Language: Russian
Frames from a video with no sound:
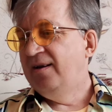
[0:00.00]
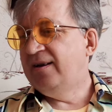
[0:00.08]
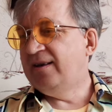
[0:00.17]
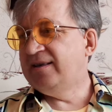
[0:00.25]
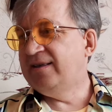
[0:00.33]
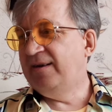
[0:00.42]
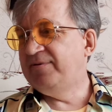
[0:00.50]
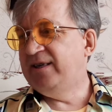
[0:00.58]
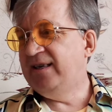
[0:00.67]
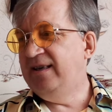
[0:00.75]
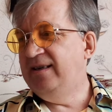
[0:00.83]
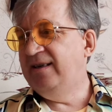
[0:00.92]

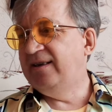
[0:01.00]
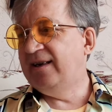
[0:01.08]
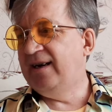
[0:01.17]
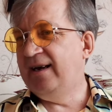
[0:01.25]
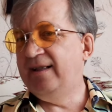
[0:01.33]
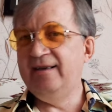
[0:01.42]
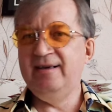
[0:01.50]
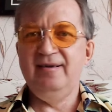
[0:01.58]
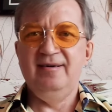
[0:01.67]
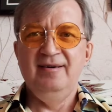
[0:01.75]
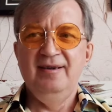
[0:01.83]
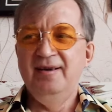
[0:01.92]

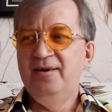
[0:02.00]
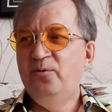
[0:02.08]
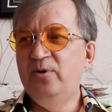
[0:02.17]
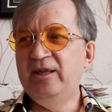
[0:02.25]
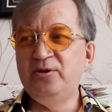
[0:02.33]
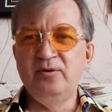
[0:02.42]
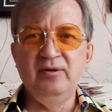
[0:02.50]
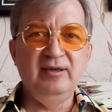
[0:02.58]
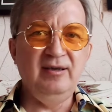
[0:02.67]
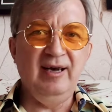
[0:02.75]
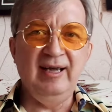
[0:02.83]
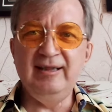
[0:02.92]
красавца-генерала, у которого
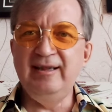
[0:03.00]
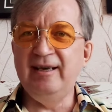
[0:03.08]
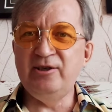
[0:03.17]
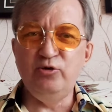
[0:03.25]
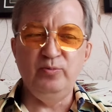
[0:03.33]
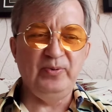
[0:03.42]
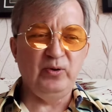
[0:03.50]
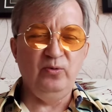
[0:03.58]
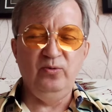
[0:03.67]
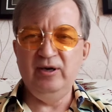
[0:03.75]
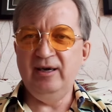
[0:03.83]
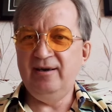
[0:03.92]
одна
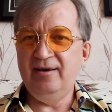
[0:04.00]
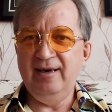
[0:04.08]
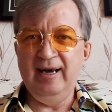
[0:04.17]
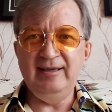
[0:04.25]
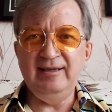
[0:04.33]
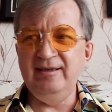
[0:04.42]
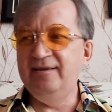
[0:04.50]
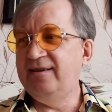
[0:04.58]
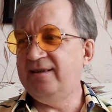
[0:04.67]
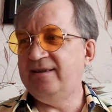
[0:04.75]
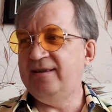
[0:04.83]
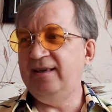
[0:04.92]
супруга, один
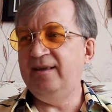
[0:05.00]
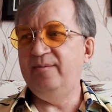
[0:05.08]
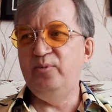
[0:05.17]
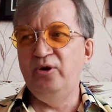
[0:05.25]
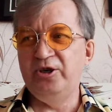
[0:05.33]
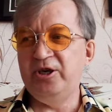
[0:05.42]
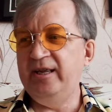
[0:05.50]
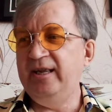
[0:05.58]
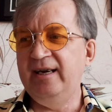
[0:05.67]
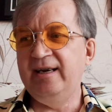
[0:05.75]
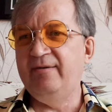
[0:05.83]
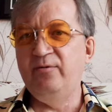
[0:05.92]
сын, больше
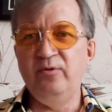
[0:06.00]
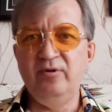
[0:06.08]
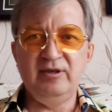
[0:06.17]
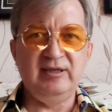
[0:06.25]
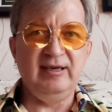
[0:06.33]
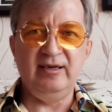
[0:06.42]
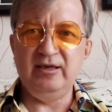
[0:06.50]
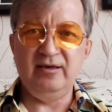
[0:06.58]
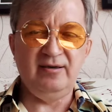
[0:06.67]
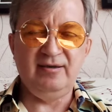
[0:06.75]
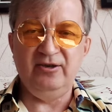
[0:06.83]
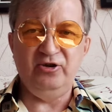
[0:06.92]
никого, к,
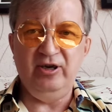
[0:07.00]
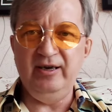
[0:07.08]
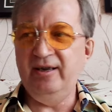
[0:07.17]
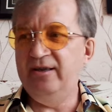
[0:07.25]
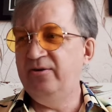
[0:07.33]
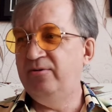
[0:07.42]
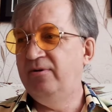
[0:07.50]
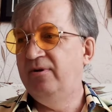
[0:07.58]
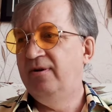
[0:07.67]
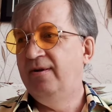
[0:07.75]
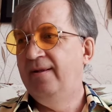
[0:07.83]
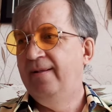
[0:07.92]
сожалению.
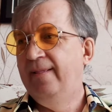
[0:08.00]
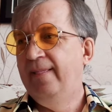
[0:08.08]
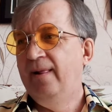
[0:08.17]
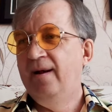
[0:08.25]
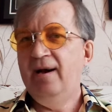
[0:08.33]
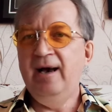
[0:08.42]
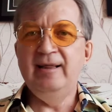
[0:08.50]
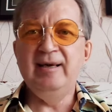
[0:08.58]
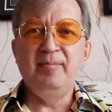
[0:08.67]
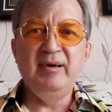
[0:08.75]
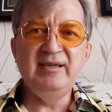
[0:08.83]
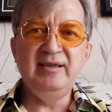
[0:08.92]

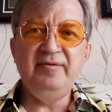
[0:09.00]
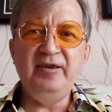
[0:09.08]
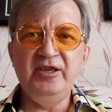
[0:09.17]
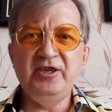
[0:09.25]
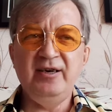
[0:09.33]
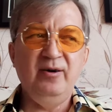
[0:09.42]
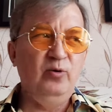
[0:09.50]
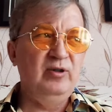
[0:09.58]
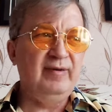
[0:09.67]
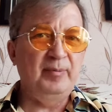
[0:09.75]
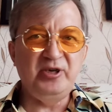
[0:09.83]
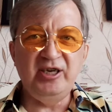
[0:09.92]
Она москвичка, он
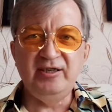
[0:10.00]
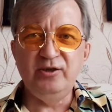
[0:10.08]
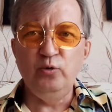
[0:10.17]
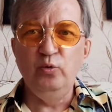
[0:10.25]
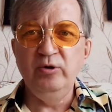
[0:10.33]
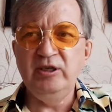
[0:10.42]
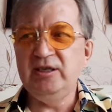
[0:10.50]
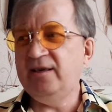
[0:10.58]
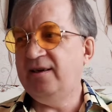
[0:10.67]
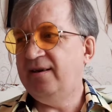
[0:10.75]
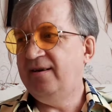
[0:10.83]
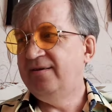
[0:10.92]
вообще с
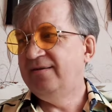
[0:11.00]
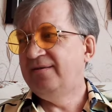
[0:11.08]
Курска.